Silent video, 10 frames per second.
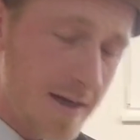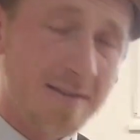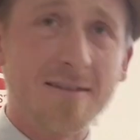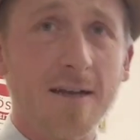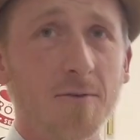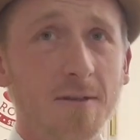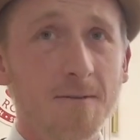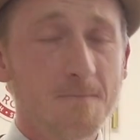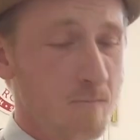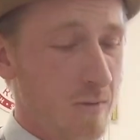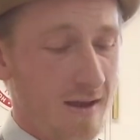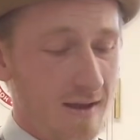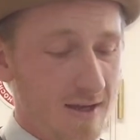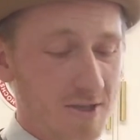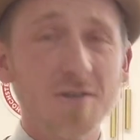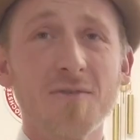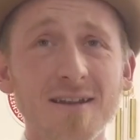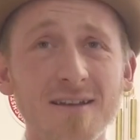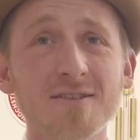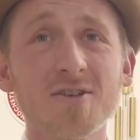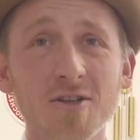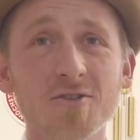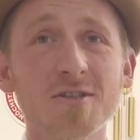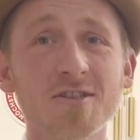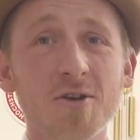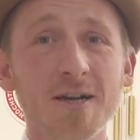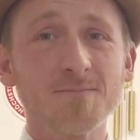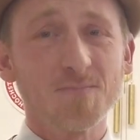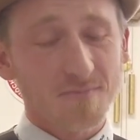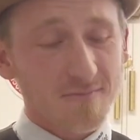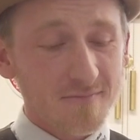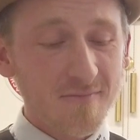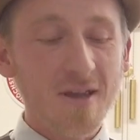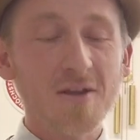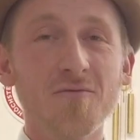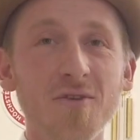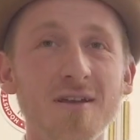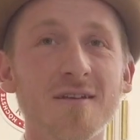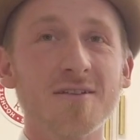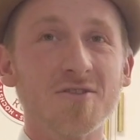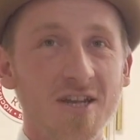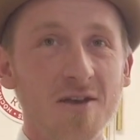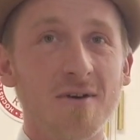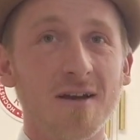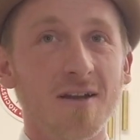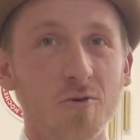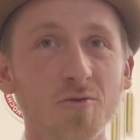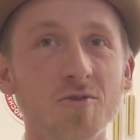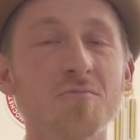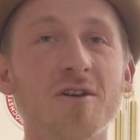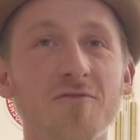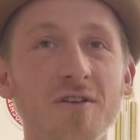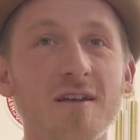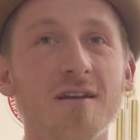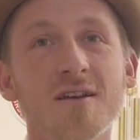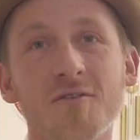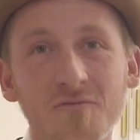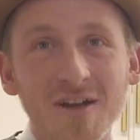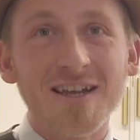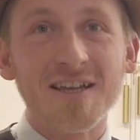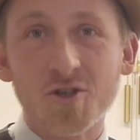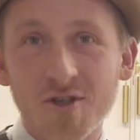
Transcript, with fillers: Ach, sehr gut. Also ich werde euch jetzt ganz kurz zeigen, wie das Thema Genuss um Kaffee wirklich